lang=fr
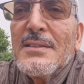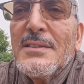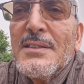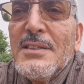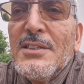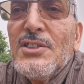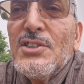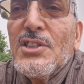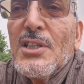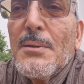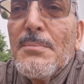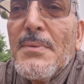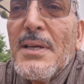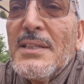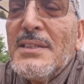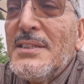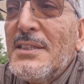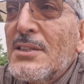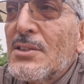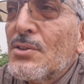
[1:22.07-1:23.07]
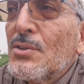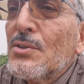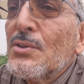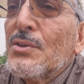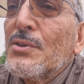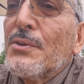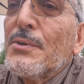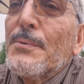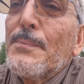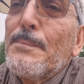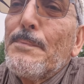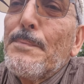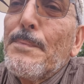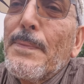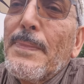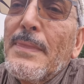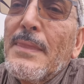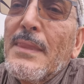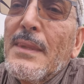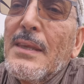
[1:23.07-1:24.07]
déjà m'a dit que,
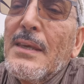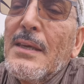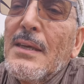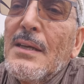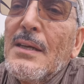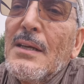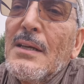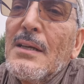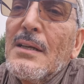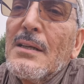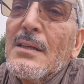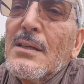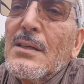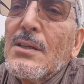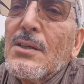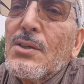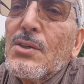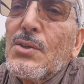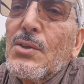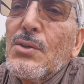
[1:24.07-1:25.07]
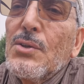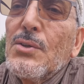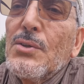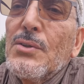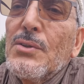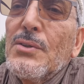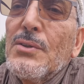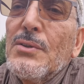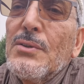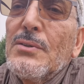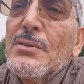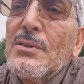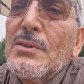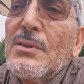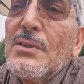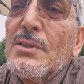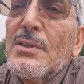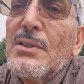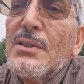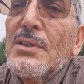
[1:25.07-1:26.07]
que
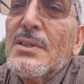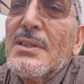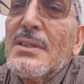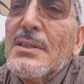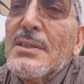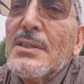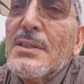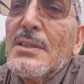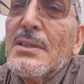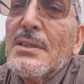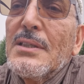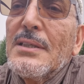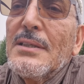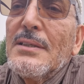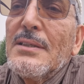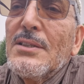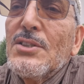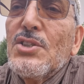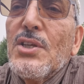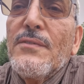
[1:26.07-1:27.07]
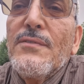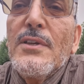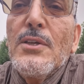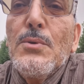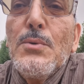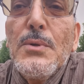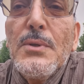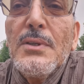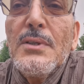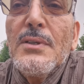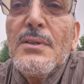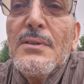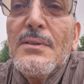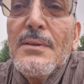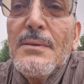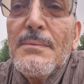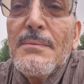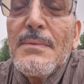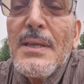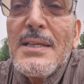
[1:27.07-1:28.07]
j'avais eu
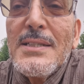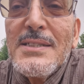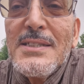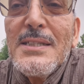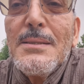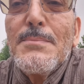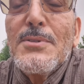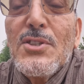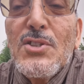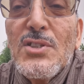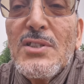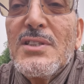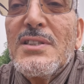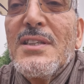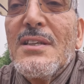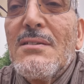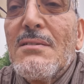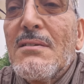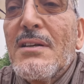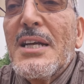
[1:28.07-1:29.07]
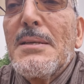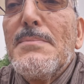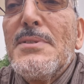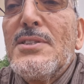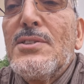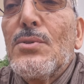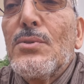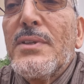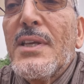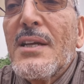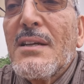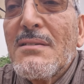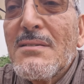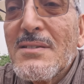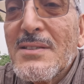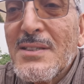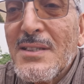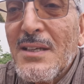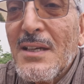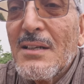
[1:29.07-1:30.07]
un signe, puisque j'étais en rémission d'un
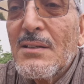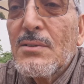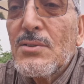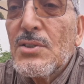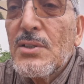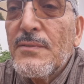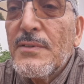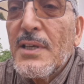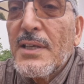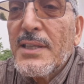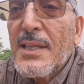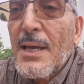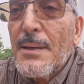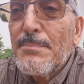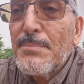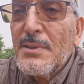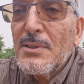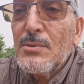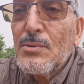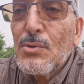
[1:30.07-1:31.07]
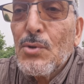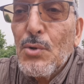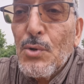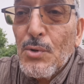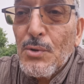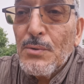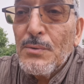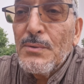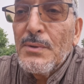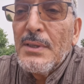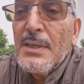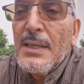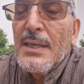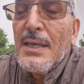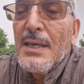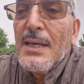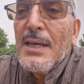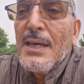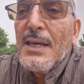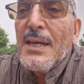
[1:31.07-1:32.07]
cancer que j'avais attrapé du côlon.
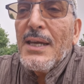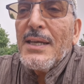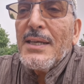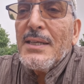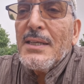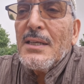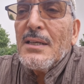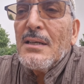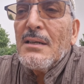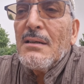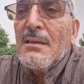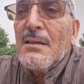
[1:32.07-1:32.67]
Et euh,